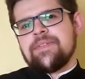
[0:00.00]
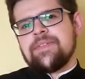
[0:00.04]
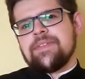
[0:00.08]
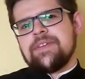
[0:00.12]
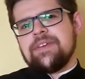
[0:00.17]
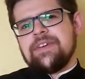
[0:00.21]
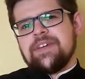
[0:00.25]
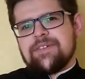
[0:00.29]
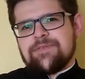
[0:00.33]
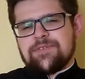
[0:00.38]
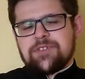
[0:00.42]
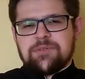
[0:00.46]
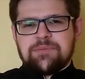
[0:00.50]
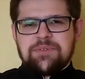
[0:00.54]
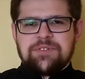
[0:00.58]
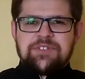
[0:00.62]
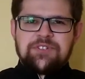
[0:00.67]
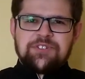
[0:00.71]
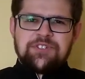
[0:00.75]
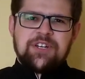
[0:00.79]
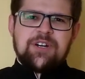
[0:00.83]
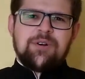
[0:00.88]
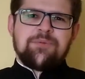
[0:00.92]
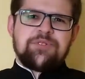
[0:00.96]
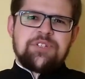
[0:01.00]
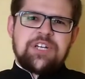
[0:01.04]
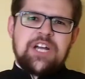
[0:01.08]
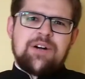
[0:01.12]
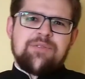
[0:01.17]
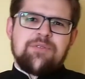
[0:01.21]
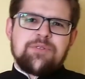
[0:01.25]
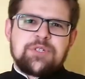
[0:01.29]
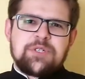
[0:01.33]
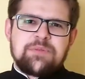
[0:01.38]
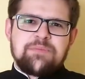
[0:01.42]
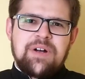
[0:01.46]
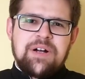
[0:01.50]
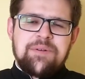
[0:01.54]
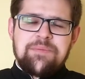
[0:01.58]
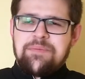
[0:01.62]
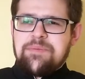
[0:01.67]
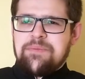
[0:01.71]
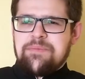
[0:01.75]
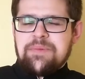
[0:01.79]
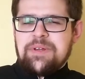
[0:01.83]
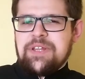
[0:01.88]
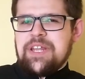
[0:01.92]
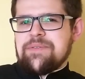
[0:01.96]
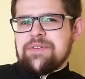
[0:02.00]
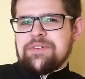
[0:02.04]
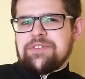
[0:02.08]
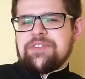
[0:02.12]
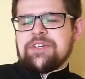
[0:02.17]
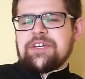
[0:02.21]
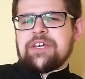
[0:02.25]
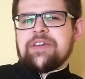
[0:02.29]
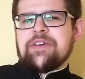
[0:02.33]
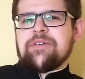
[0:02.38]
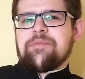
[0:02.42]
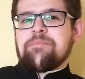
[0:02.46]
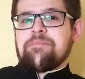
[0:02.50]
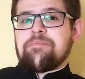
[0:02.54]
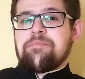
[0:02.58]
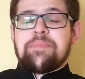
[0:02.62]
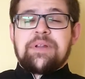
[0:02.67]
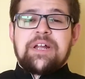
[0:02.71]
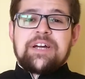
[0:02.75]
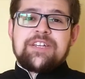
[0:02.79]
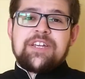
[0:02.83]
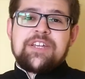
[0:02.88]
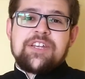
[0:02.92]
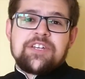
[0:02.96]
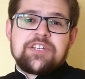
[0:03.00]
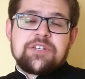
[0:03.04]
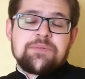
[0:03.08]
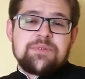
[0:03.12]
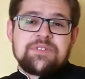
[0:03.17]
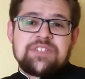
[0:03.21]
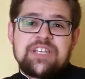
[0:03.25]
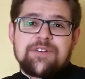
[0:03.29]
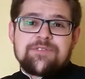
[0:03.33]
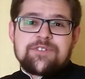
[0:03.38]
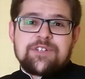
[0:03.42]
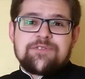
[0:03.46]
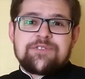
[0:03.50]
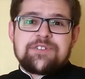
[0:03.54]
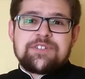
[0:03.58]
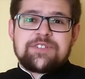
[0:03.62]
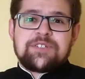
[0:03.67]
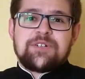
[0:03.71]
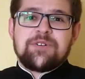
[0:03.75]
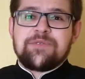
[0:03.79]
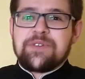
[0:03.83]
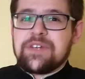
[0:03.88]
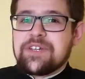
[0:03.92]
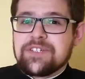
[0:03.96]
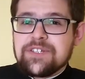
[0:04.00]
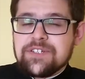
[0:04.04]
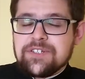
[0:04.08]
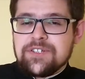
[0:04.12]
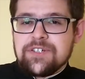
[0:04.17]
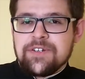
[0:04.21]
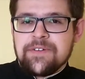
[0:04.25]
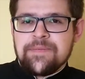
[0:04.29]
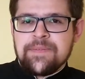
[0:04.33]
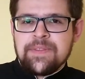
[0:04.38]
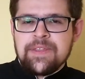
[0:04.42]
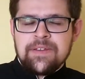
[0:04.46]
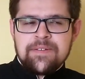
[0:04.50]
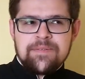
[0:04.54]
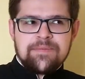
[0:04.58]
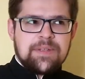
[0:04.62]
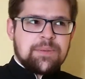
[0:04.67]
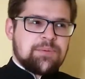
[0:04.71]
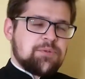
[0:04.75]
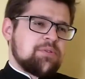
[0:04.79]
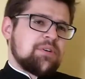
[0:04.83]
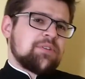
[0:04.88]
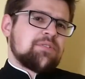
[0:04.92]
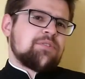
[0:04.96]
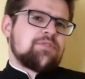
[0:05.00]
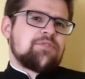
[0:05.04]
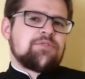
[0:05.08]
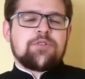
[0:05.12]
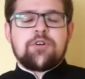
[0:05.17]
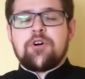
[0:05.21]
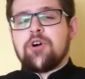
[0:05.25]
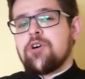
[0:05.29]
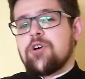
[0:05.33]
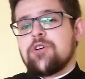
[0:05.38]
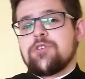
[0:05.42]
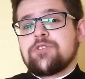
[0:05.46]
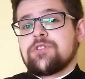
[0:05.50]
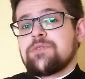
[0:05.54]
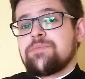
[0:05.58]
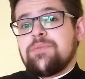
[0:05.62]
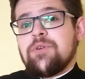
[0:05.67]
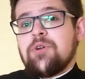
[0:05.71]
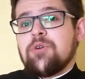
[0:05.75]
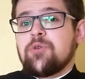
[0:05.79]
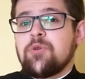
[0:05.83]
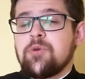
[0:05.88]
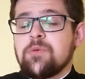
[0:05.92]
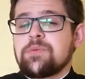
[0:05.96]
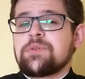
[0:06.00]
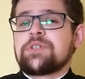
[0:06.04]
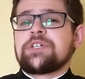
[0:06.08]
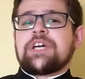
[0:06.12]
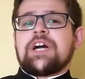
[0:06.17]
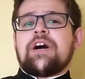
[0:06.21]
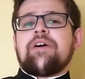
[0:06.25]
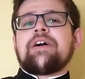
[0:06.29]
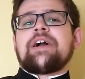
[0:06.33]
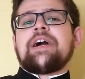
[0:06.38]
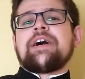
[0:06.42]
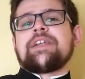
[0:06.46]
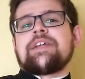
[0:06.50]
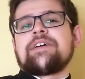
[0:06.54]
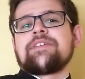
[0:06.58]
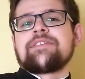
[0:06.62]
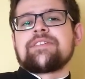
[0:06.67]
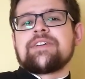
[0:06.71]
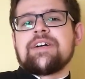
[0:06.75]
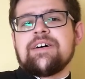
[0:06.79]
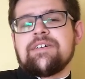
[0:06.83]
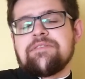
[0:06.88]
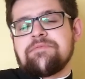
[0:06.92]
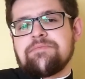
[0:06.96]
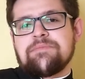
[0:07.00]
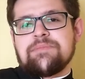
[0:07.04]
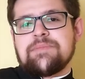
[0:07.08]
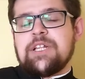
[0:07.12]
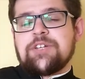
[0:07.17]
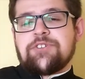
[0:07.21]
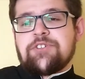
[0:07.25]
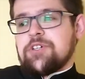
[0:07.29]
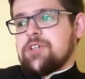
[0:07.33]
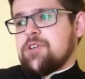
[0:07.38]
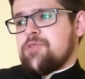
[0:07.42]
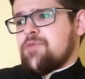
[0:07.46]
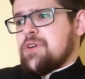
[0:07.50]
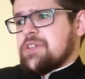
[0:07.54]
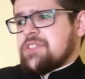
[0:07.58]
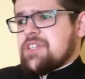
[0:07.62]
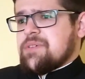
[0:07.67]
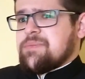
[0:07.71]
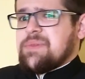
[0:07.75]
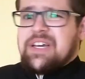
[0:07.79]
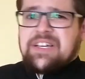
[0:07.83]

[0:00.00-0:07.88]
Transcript: Ja w sobie też taką ciekawość mam, a nawet takie pragnienie, żeby zawsze wszystko wiedzieć. Na przykład do kogo z bloku przyjechała karetka, dlaczego władze